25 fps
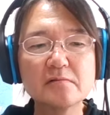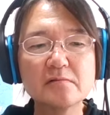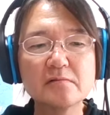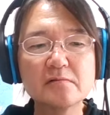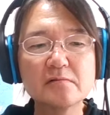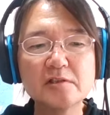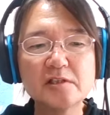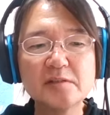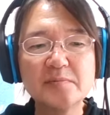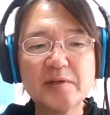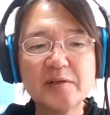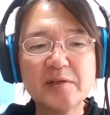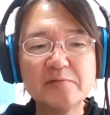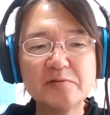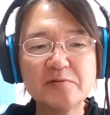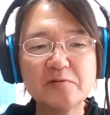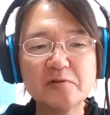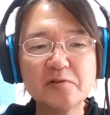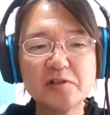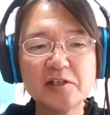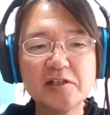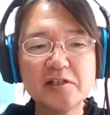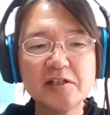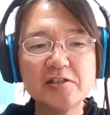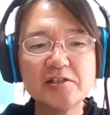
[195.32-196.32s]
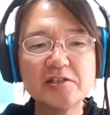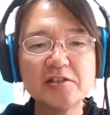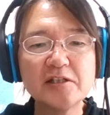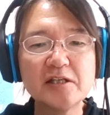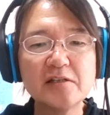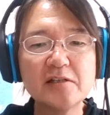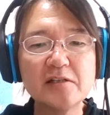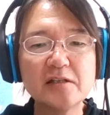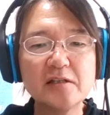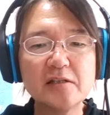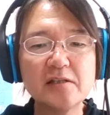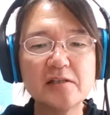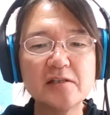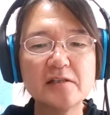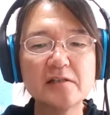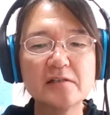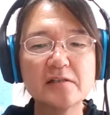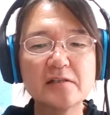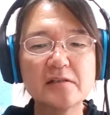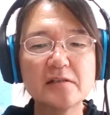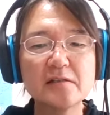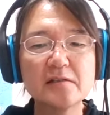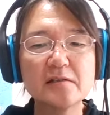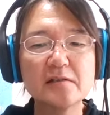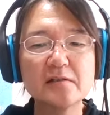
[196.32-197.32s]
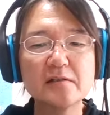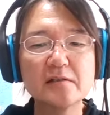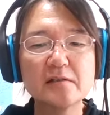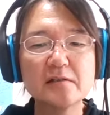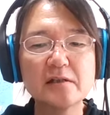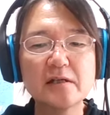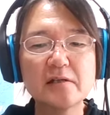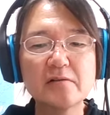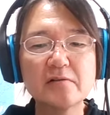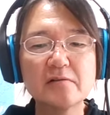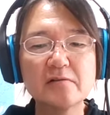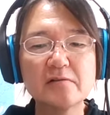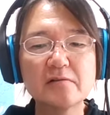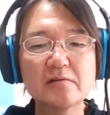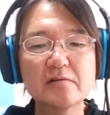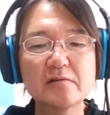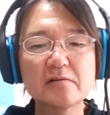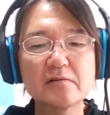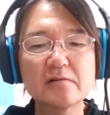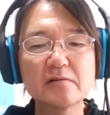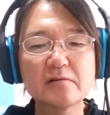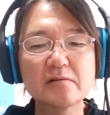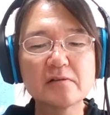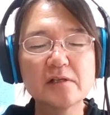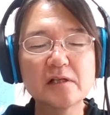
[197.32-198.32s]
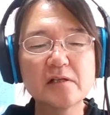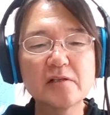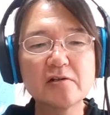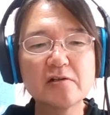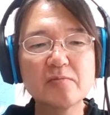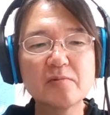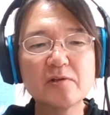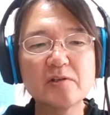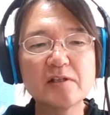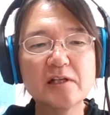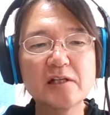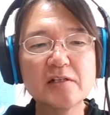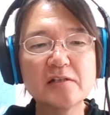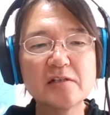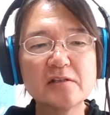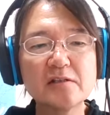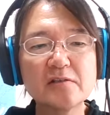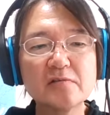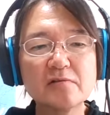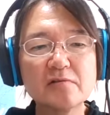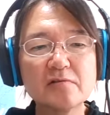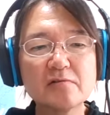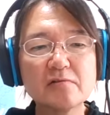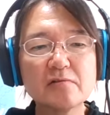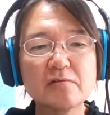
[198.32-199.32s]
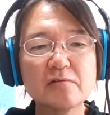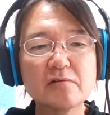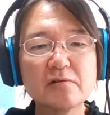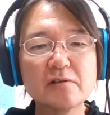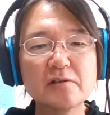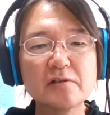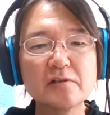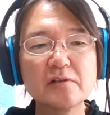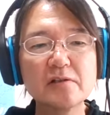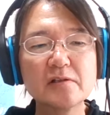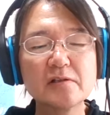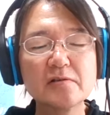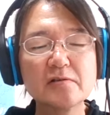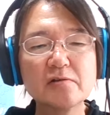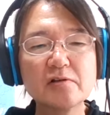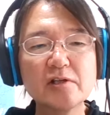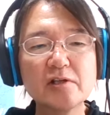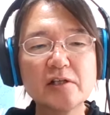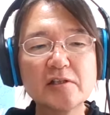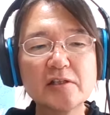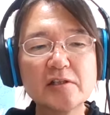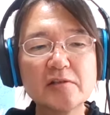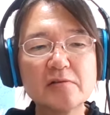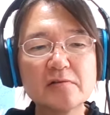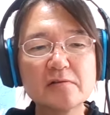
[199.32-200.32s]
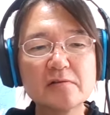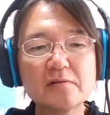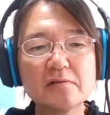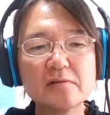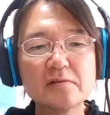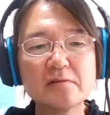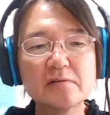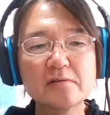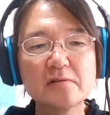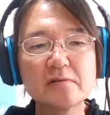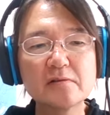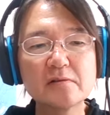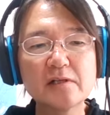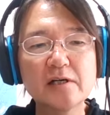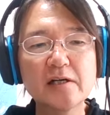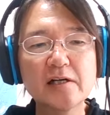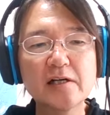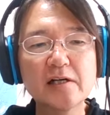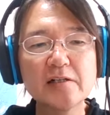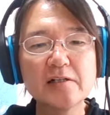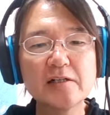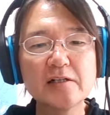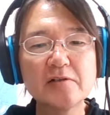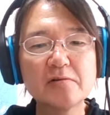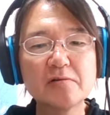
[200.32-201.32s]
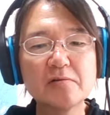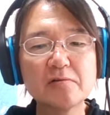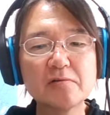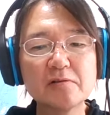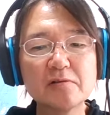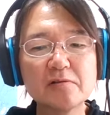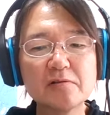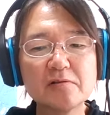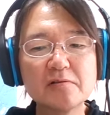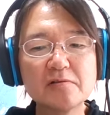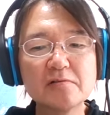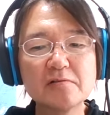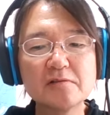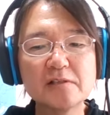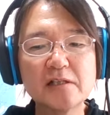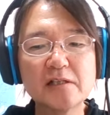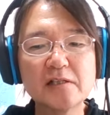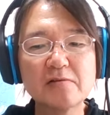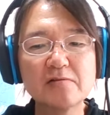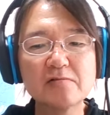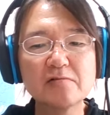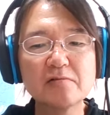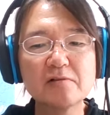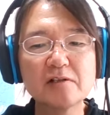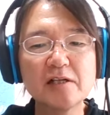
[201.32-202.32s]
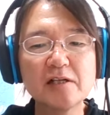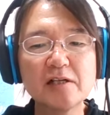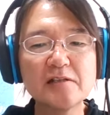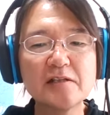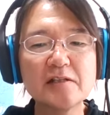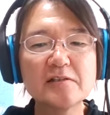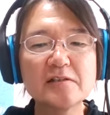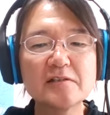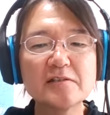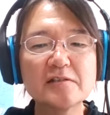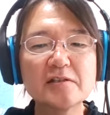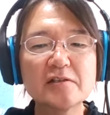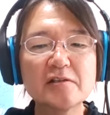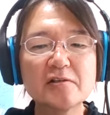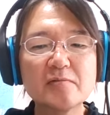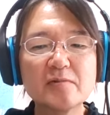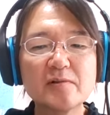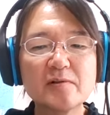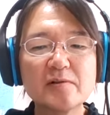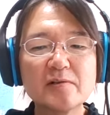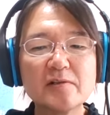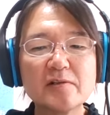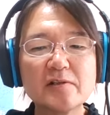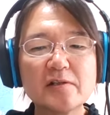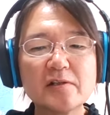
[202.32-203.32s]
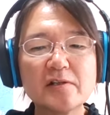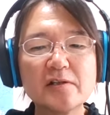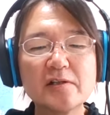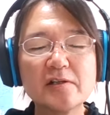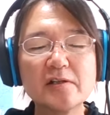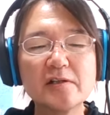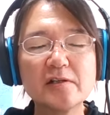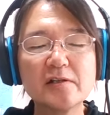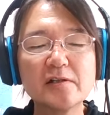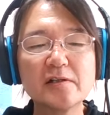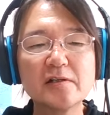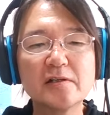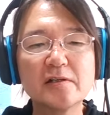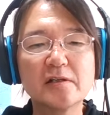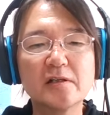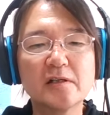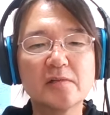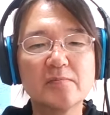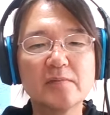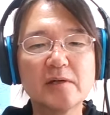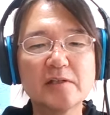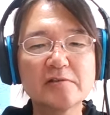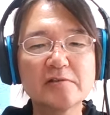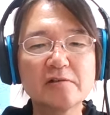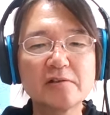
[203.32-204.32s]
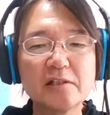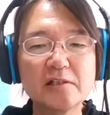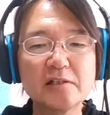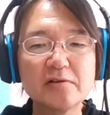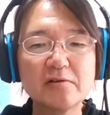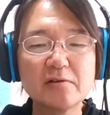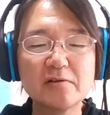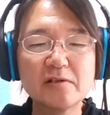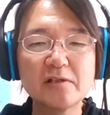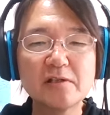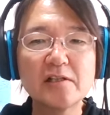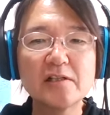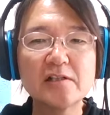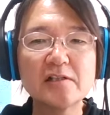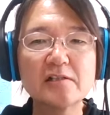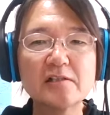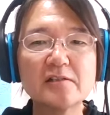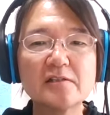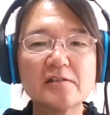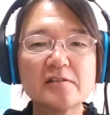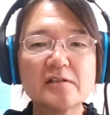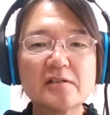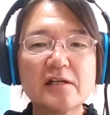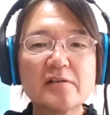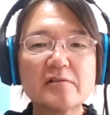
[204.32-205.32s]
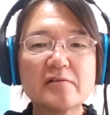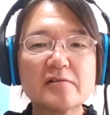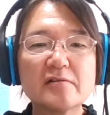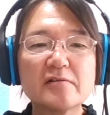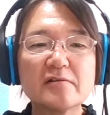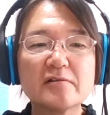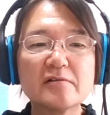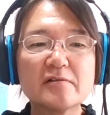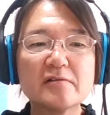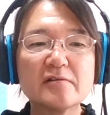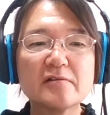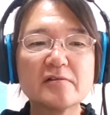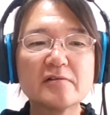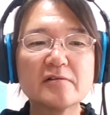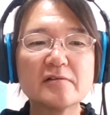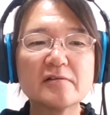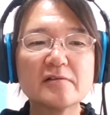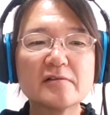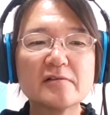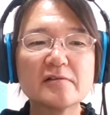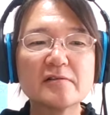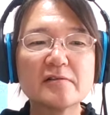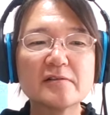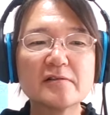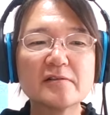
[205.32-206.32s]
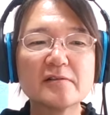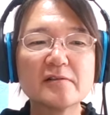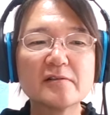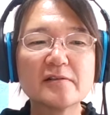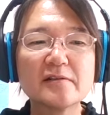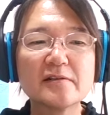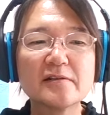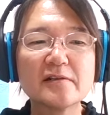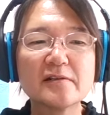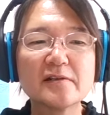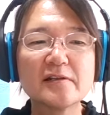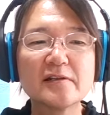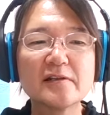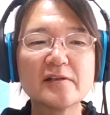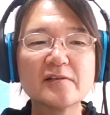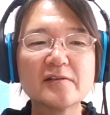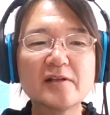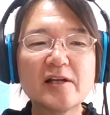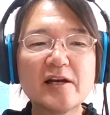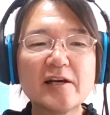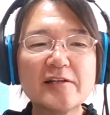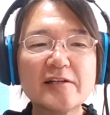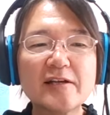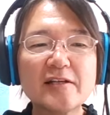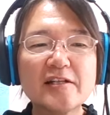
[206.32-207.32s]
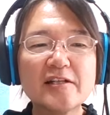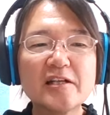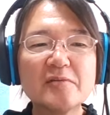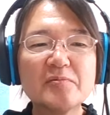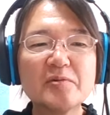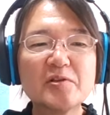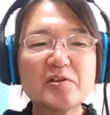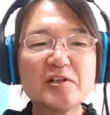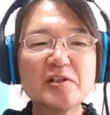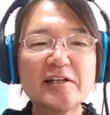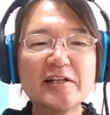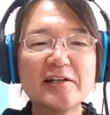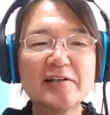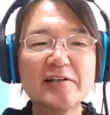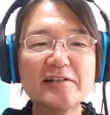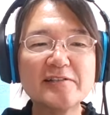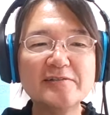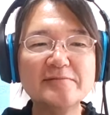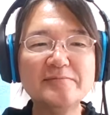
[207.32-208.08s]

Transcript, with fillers: 市民運動的な視点であの環境問題っていうのをこう取り上げて考えていこうっていうふうなことになったんですけども、まあ、それでいろいろな、あのー、大変な問題が